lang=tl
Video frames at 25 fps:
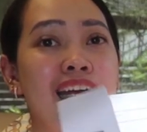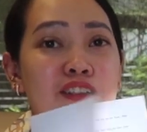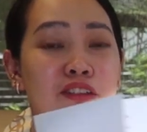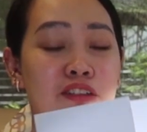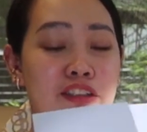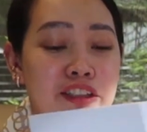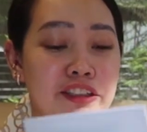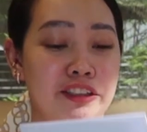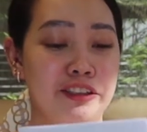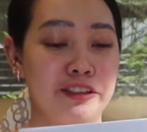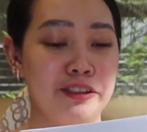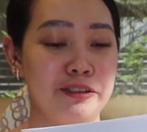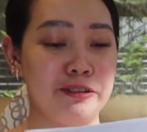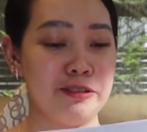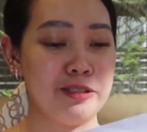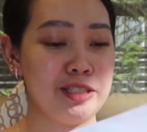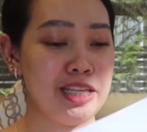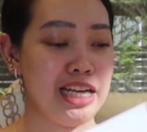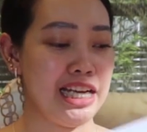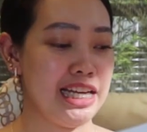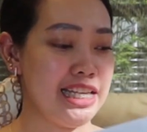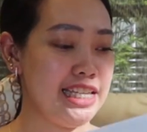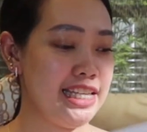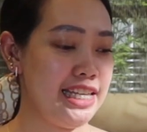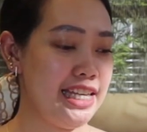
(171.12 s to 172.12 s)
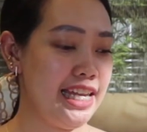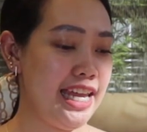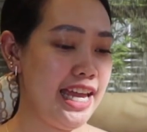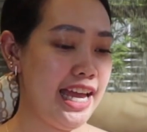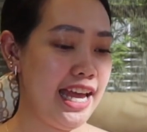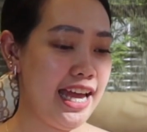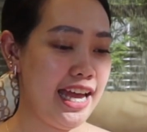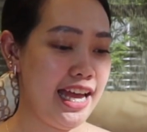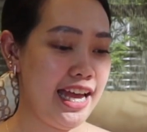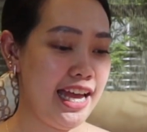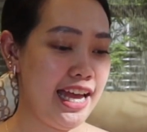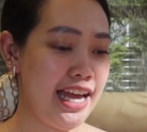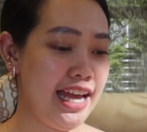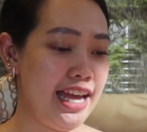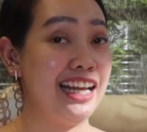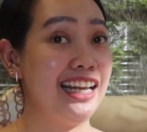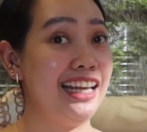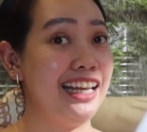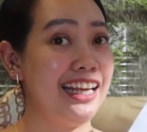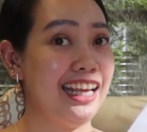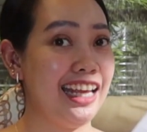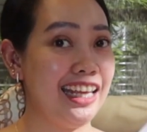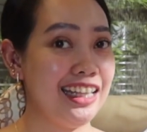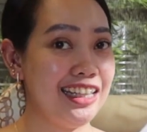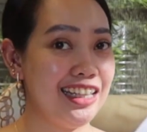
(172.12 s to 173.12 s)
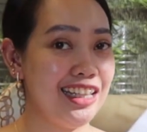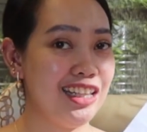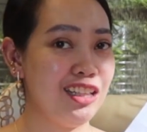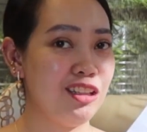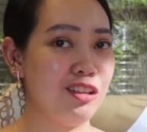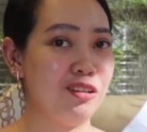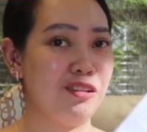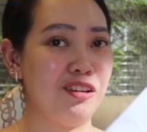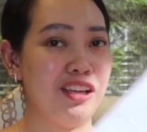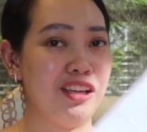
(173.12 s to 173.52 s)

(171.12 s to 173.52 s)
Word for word: in-order ko sa kanya. Kalagay dito.